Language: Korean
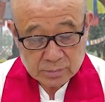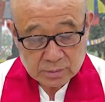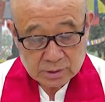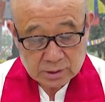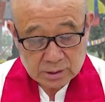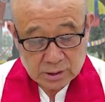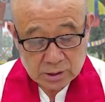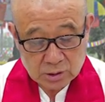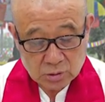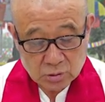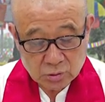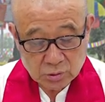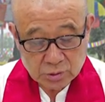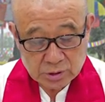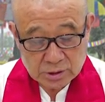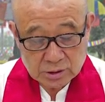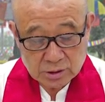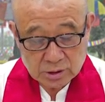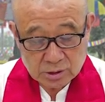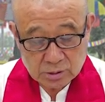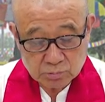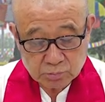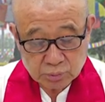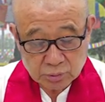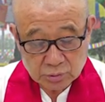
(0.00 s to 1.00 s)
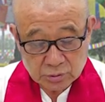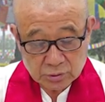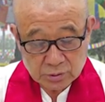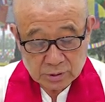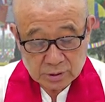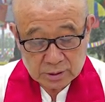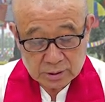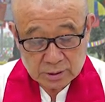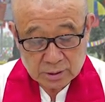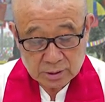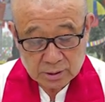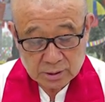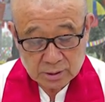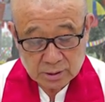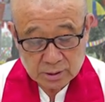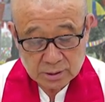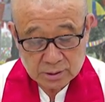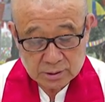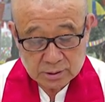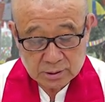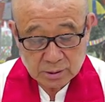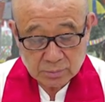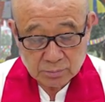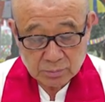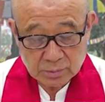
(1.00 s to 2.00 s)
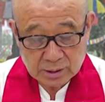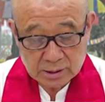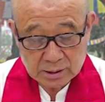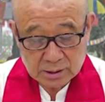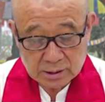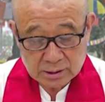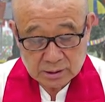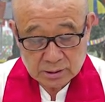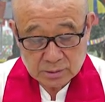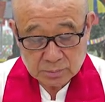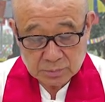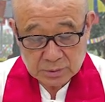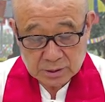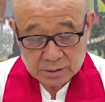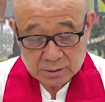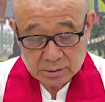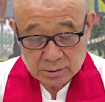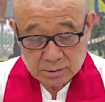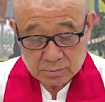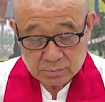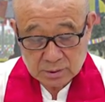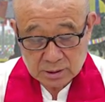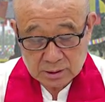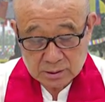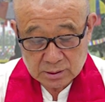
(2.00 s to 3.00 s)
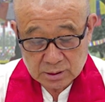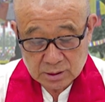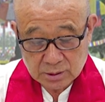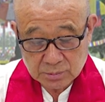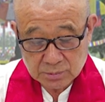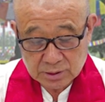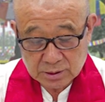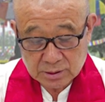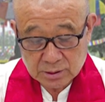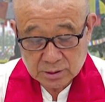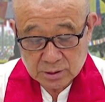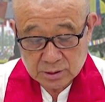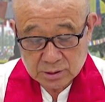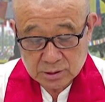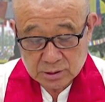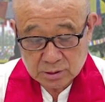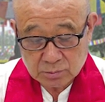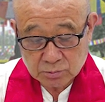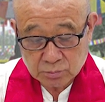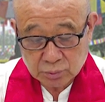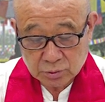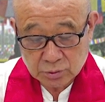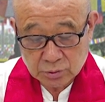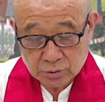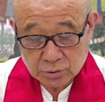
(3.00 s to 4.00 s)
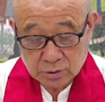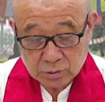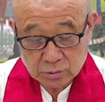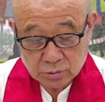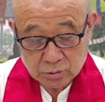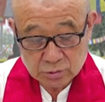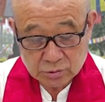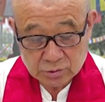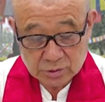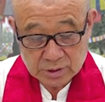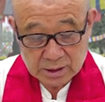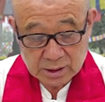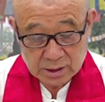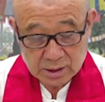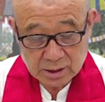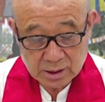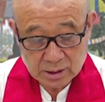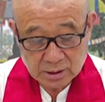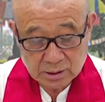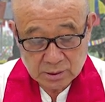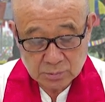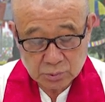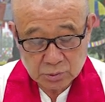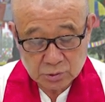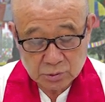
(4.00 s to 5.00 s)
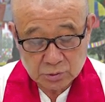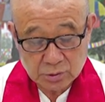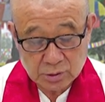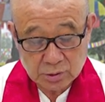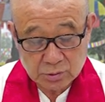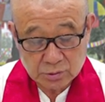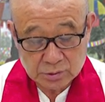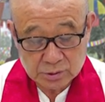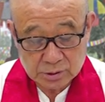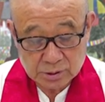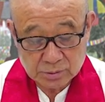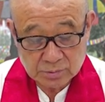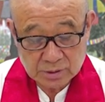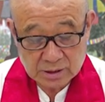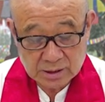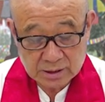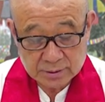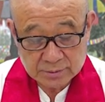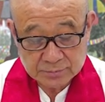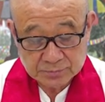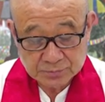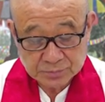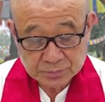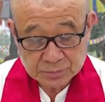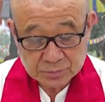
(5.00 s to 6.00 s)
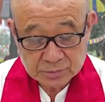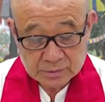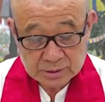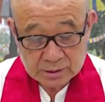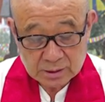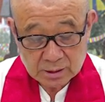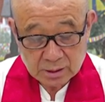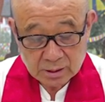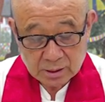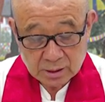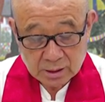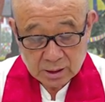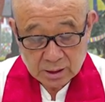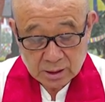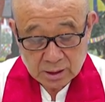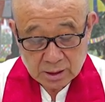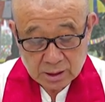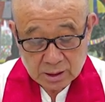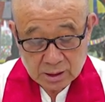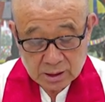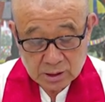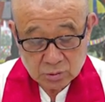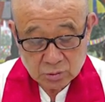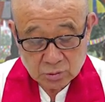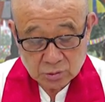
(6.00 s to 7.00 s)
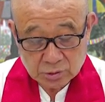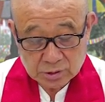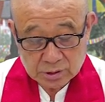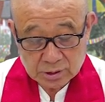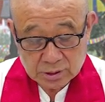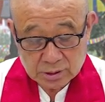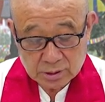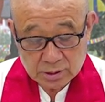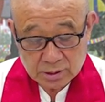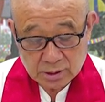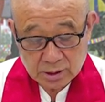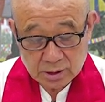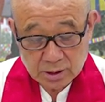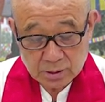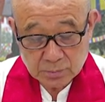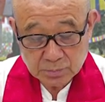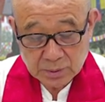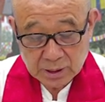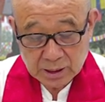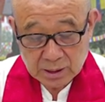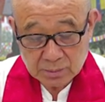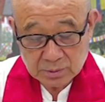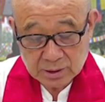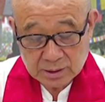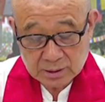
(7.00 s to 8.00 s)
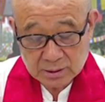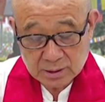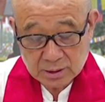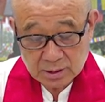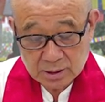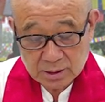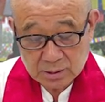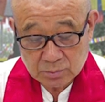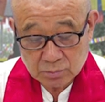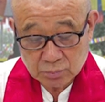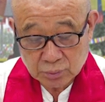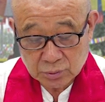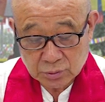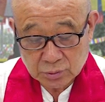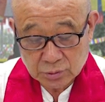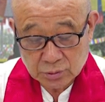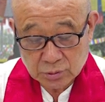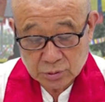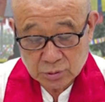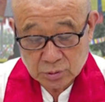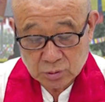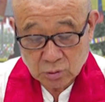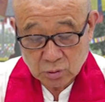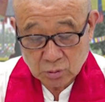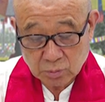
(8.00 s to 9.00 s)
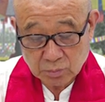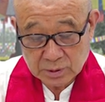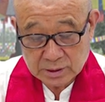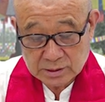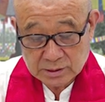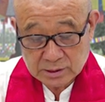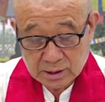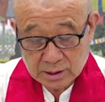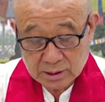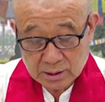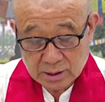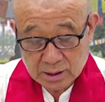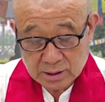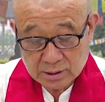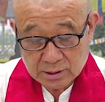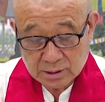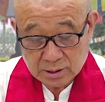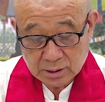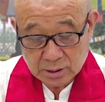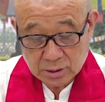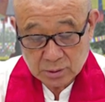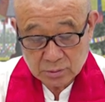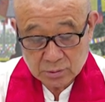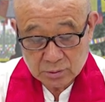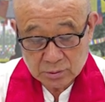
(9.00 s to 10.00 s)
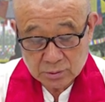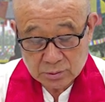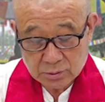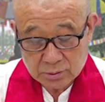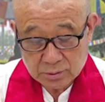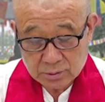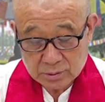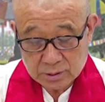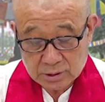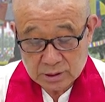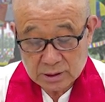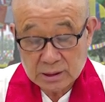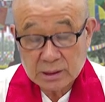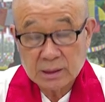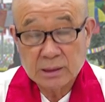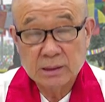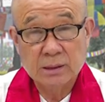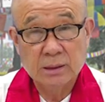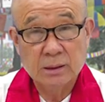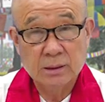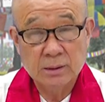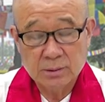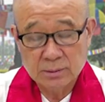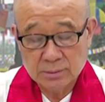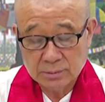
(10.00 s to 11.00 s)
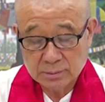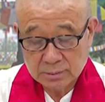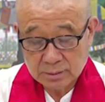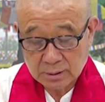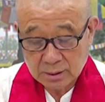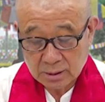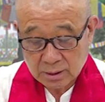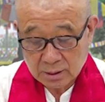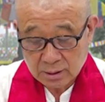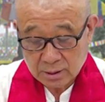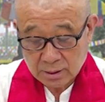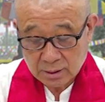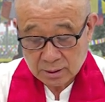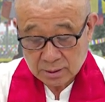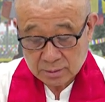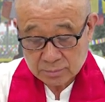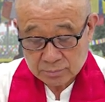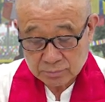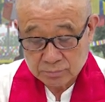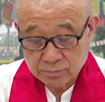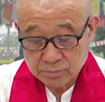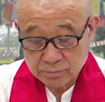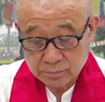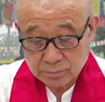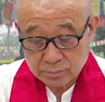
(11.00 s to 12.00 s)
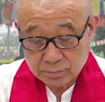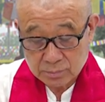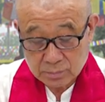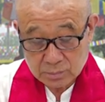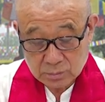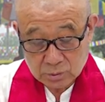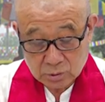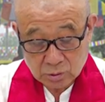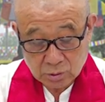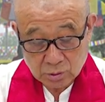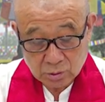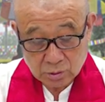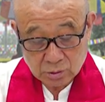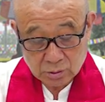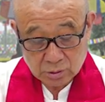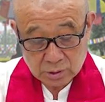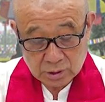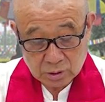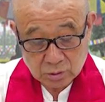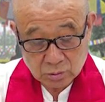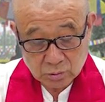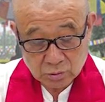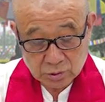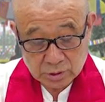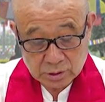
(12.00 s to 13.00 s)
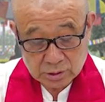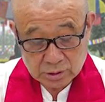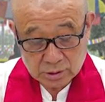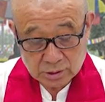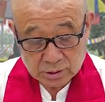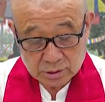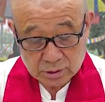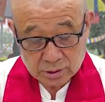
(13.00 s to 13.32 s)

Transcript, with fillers: 인도에서는 불교가 거의 전멸하다시피 했지만 티베트에서는 불교가 고스란히 보존되고 있습니다. 인도에서는 거의 800년간 불교의 공백 상태가 생기고 지금까지 또 인도에서